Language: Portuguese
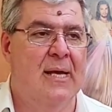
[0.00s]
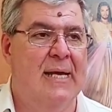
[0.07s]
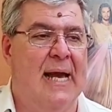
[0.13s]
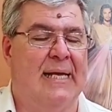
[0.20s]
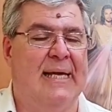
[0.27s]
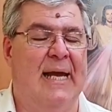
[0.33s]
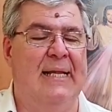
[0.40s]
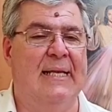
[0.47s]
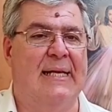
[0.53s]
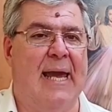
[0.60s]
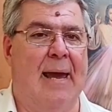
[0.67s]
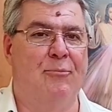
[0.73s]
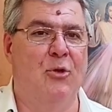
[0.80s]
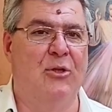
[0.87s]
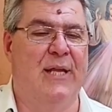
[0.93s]
E aquele que
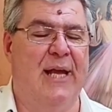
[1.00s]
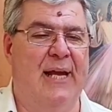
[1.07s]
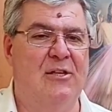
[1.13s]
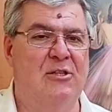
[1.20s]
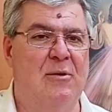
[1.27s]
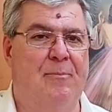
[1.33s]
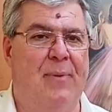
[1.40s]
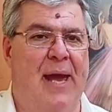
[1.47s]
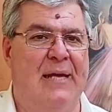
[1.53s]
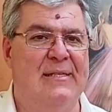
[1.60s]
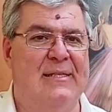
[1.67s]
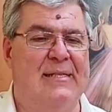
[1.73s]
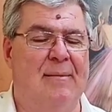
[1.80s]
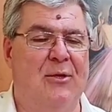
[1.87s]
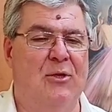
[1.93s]
é prudente pede
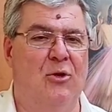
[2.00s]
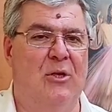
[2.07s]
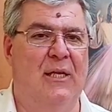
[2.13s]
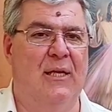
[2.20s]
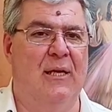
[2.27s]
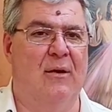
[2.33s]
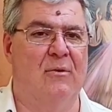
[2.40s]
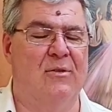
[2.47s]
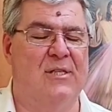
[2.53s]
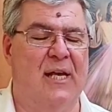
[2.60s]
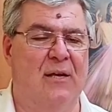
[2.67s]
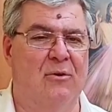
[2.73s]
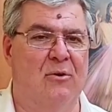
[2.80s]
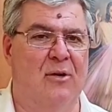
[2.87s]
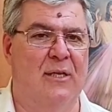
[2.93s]
sabedoria ao
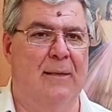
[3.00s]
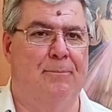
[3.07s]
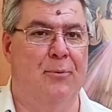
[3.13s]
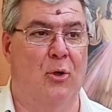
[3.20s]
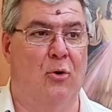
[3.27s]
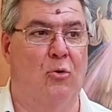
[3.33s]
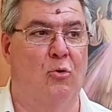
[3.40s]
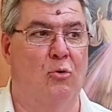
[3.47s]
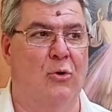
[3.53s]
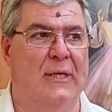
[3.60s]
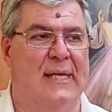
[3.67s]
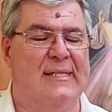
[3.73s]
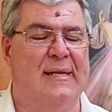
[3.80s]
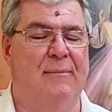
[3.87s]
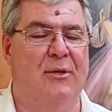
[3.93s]
Senhor e
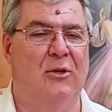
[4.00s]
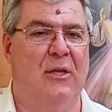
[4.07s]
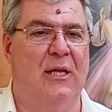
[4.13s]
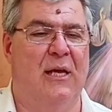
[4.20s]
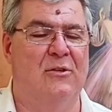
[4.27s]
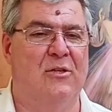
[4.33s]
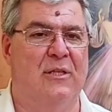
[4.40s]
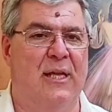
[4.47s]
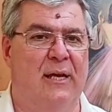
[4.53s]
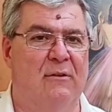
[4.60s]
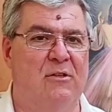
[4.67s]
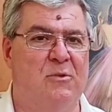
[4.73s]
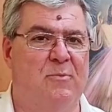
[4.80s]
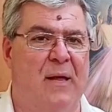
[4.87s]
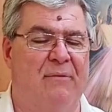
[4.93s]
procura a sabedoria de
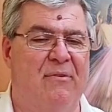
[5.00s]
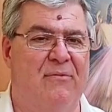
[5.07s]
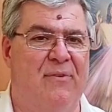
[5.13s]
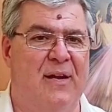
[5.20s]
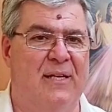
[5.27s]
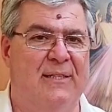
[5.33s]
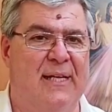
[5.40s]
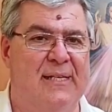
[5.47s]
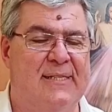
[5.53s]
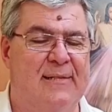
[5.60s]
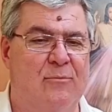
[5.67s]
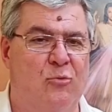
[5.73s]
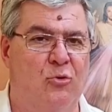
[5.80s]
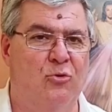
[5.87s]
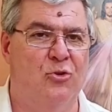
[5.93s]
Deus para viver nesse
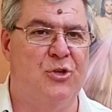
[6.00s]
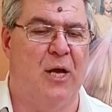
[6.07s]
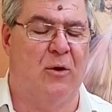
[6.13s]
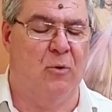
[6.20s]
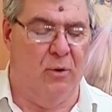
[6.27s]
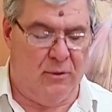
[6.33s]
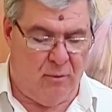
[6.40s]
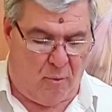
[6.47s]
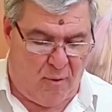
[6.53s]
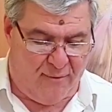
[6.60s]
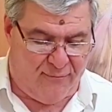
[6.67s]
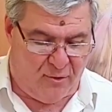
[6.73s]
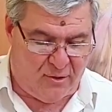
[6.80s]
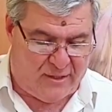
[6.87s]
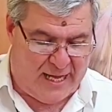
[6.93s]
mundo de acordo com a
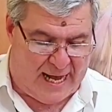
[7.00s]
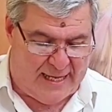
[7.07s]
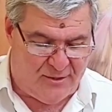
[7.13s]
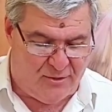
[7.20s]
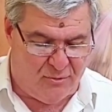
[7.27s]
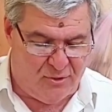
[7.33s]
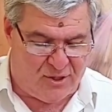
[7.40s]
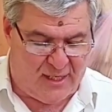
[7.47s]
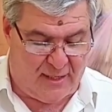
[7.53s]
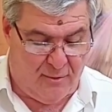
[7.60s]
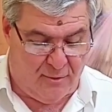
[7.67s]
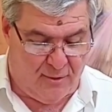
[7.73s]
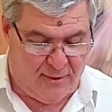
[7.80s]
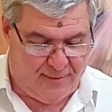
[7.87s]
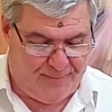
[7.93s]
vontade do
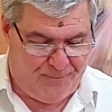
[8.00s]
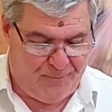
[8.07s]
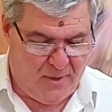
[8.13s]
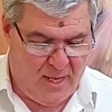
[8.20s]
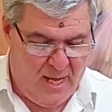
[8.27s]
Senhor.